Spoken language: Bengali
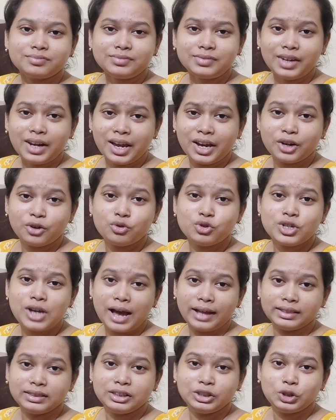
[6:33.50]
একটু
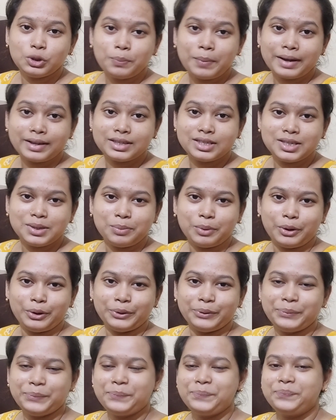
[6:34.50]
শান্তি তো পাচ্ছি
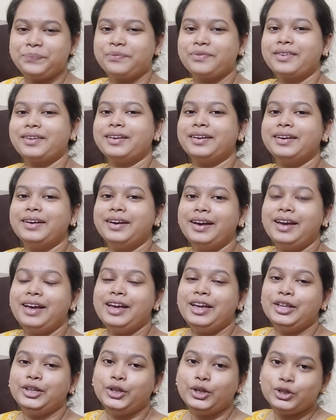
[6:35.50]
বলো
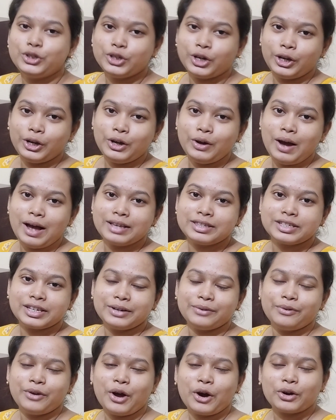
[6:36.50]
তো চলো আজকের
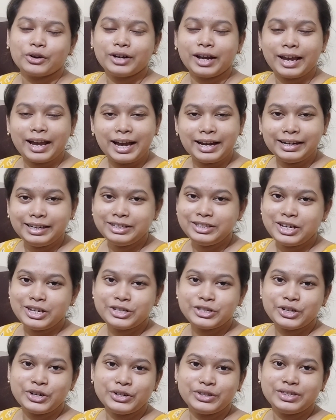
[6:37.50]
ব্লগটা এখানেই শেষ
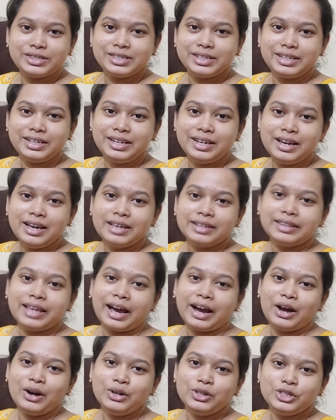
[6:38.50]
করছি
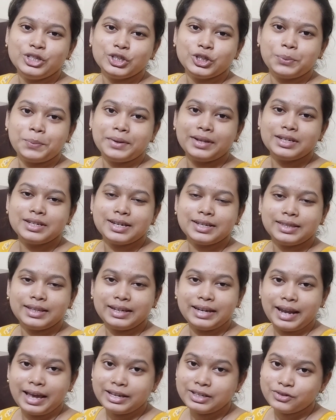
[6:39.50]
দেখা হচ্ছে তোমাদের সাথে
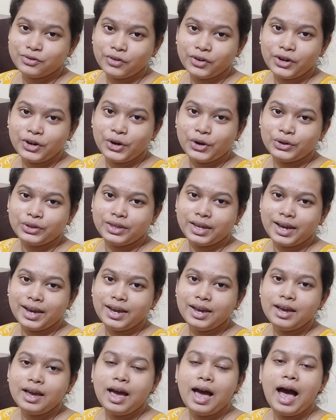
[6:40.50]
নেক্সট ভিডিওতে
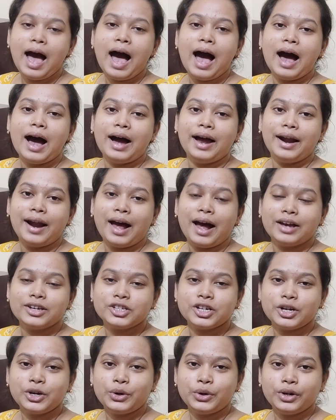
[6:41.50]
আর
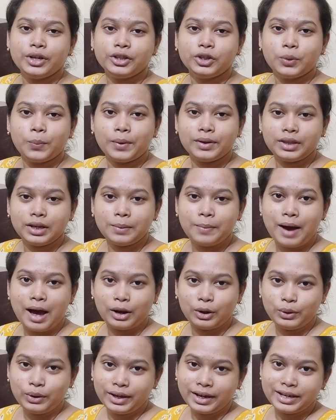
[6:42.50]
আশা করি তোমাদের
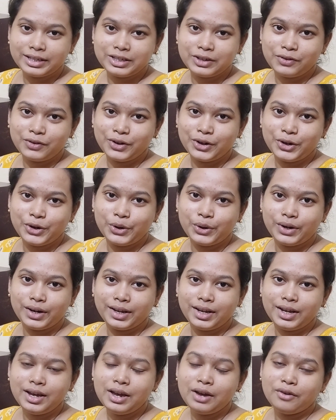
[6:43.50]
ভালো লেগেছে ভিডিওটি
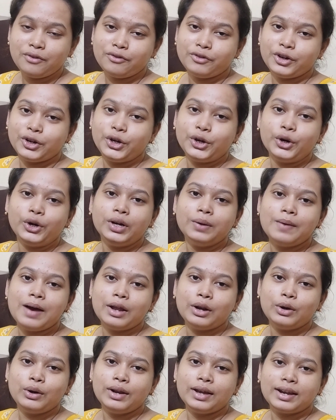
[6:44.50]
ভিডিওটি
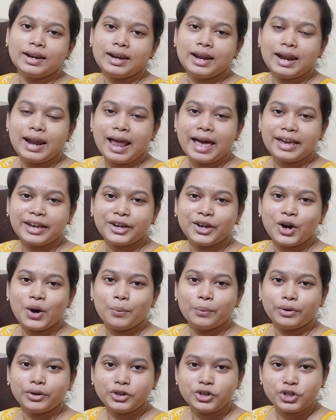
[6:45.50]
ভালো লাগলে লাইক
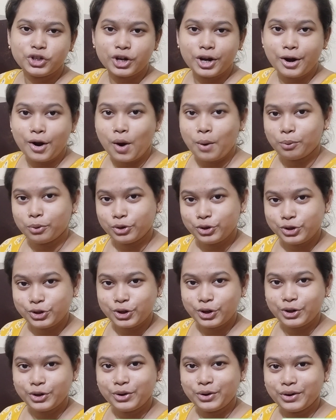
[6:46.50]
কমেন্ট শেয়ার
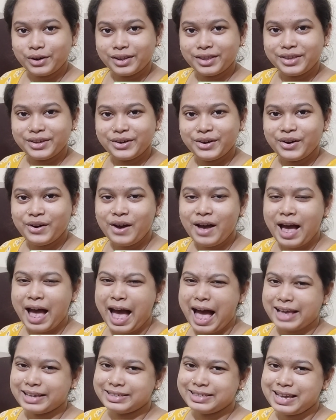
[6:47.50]
অবশ্যই করে দিও
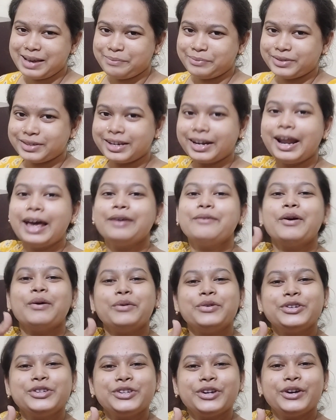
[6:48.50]
আর সাবস্ক্রাইব
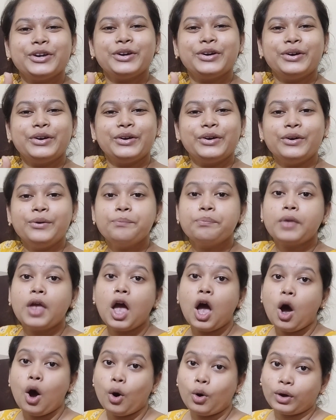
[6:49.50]
অবশ্যই করো
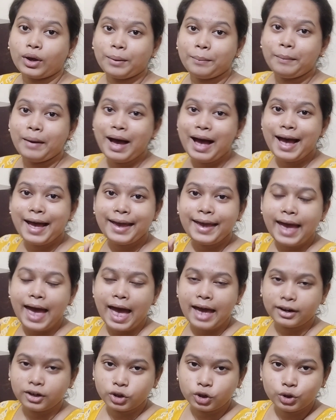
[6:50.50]
ওকে বাই
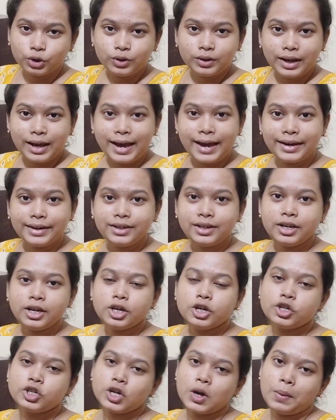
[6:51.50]
অ্যান্ড গুড নাইট
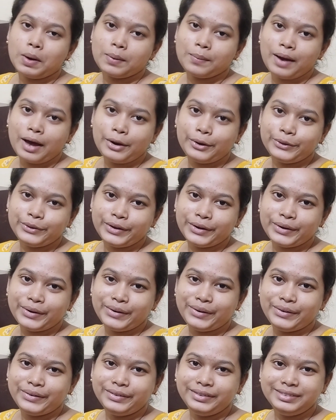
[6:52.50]
সবাই ভালো
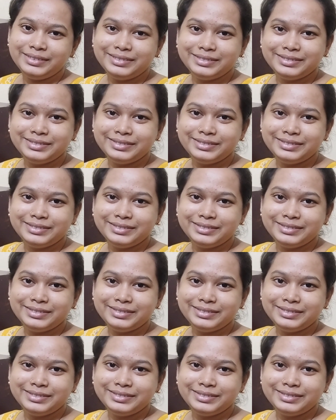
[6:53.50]
থেকো